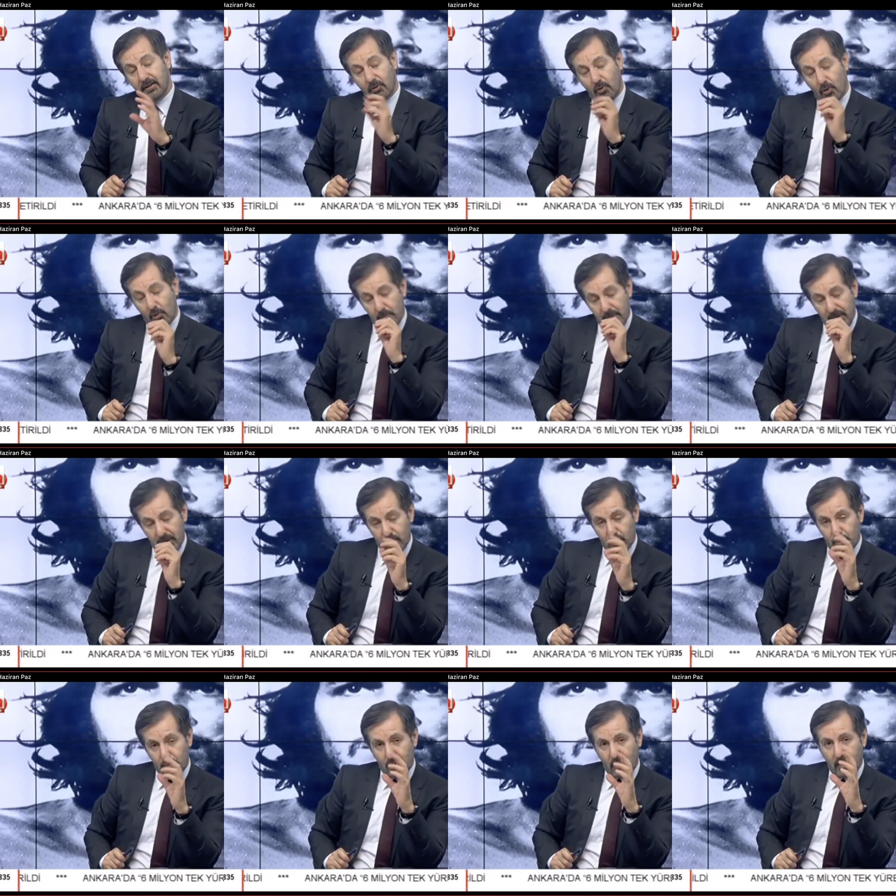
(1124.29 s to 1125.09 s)
o
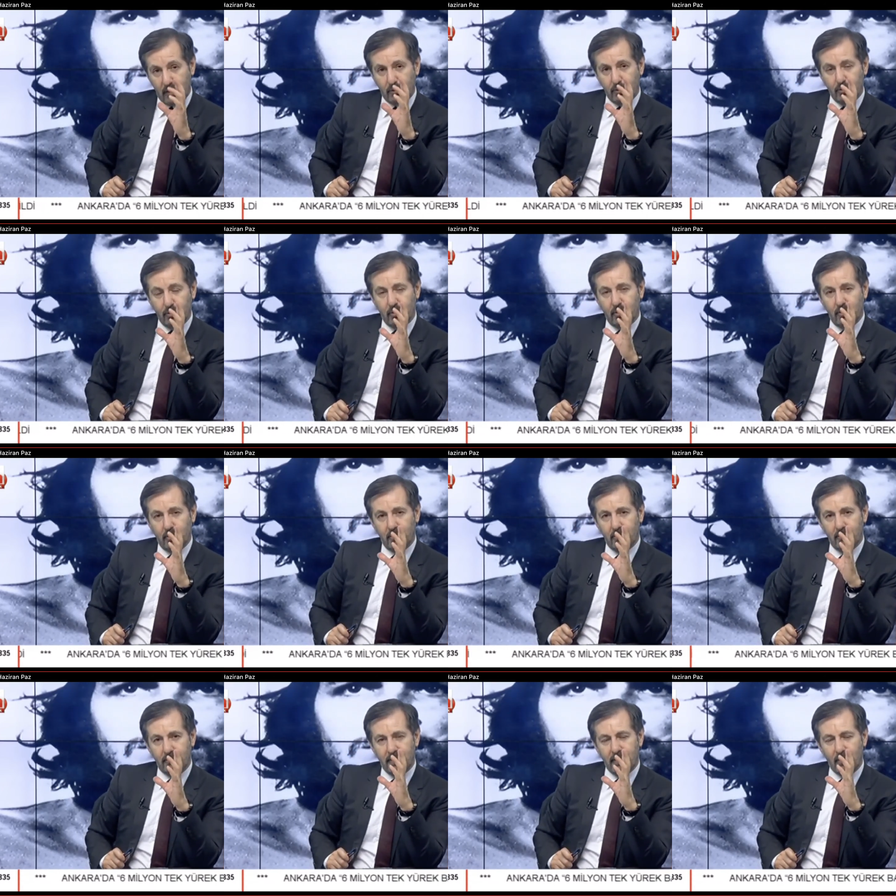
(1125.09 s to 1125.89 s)
mektubu alıyor
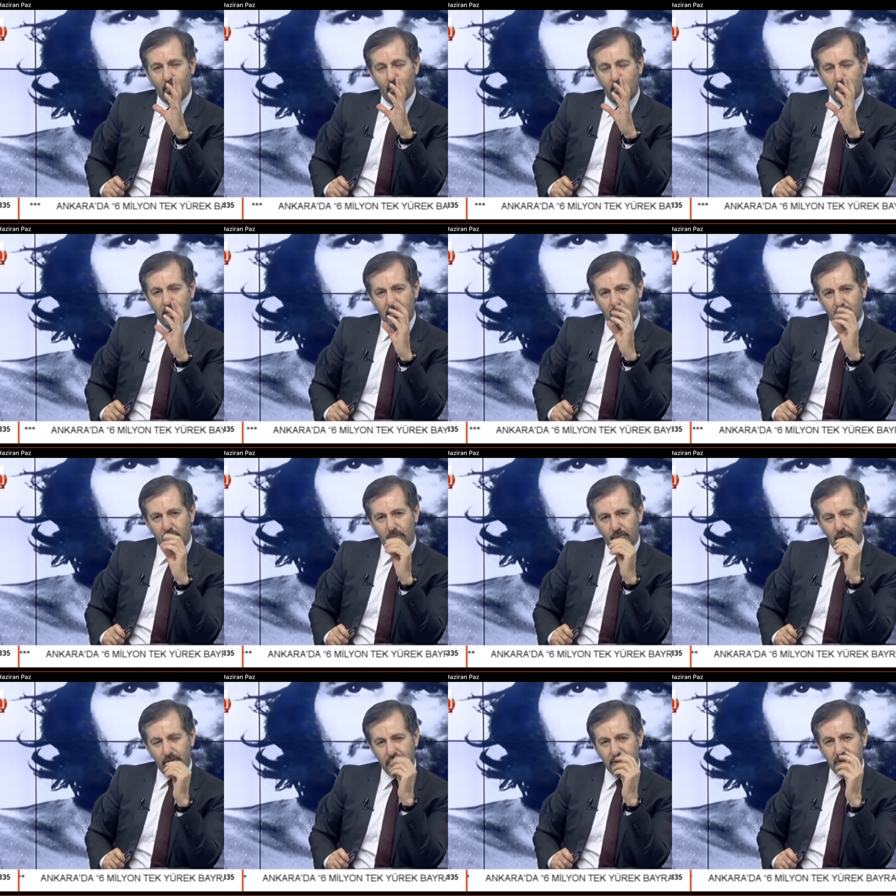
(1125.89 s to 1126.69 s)
ve o
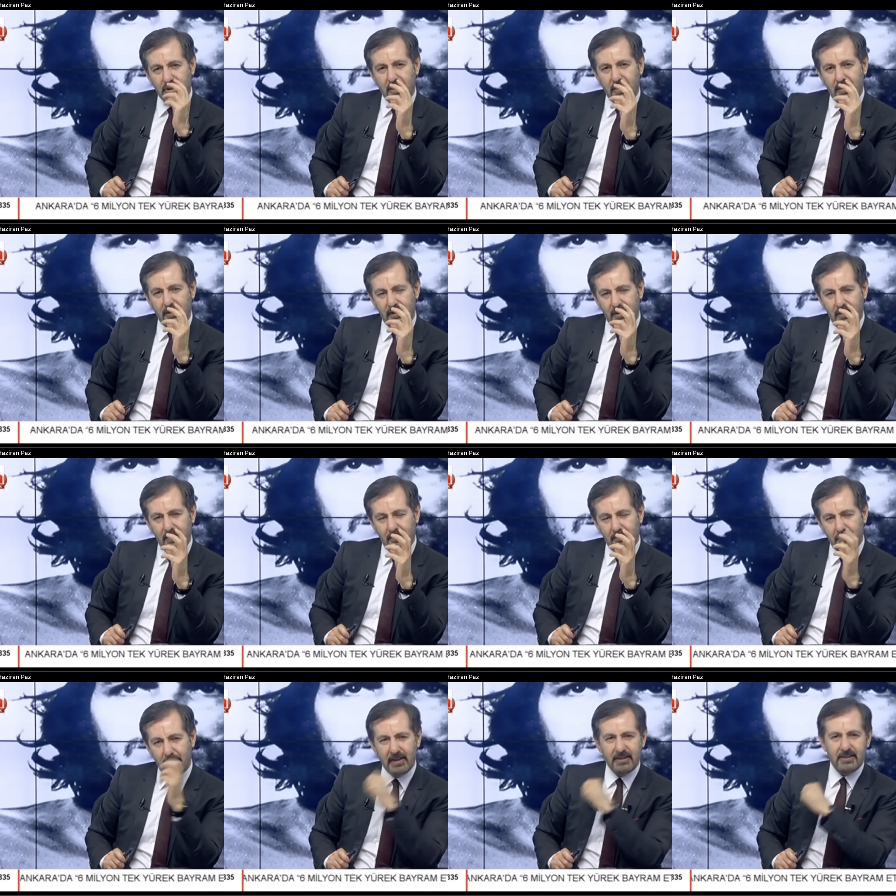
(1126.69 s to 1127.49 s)
mektubun içeriğini
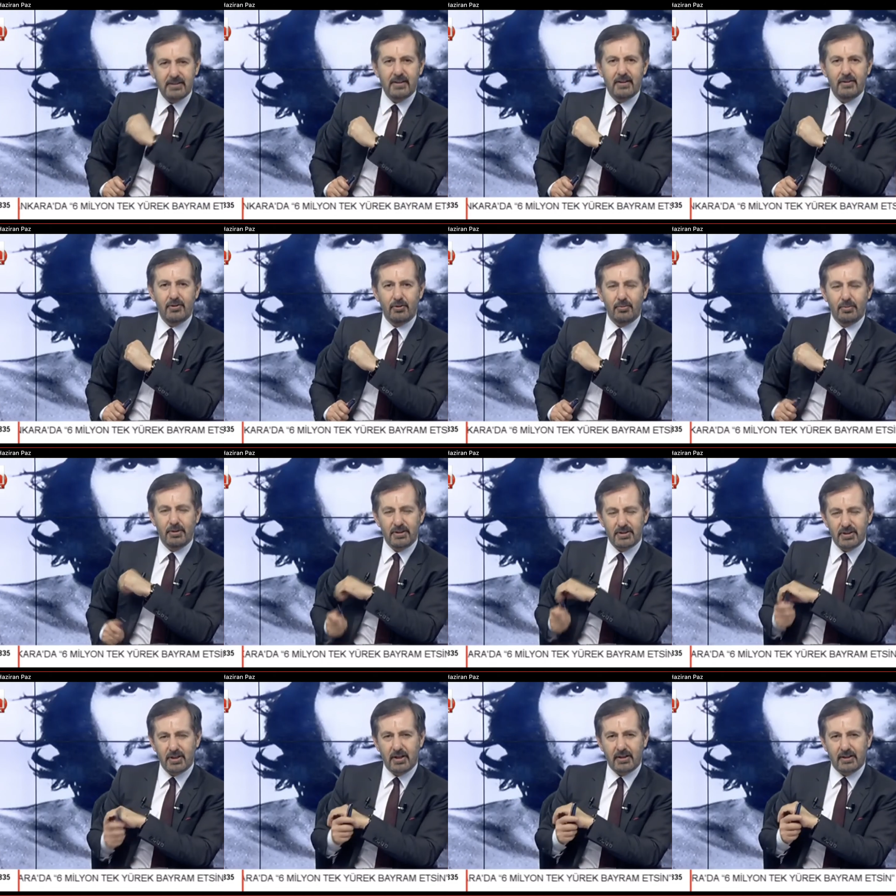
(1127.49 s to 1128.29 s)
besteliyor, bir
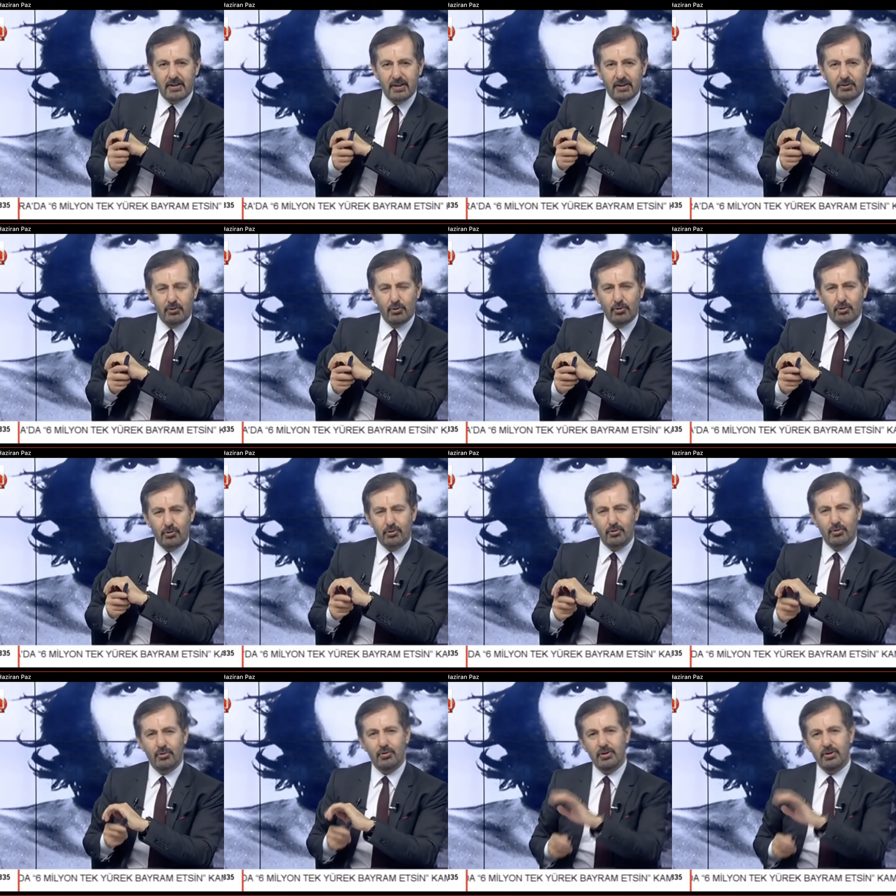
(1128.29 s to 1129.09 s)
şarkıya
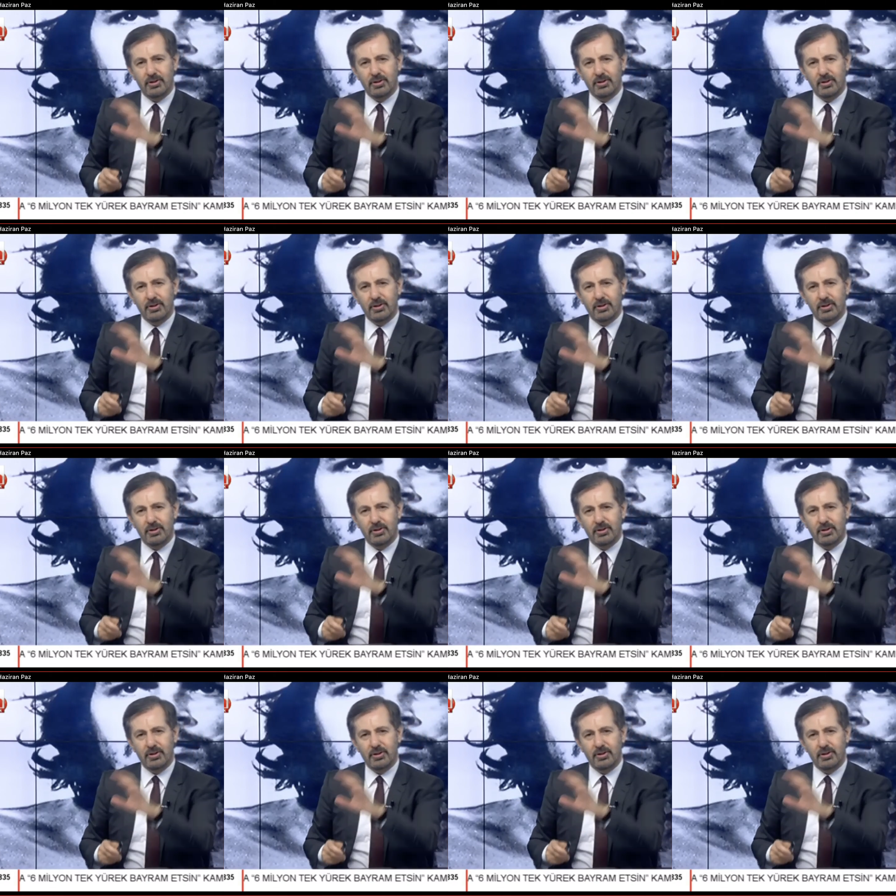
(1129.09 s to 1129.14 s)
dönüştürüyor.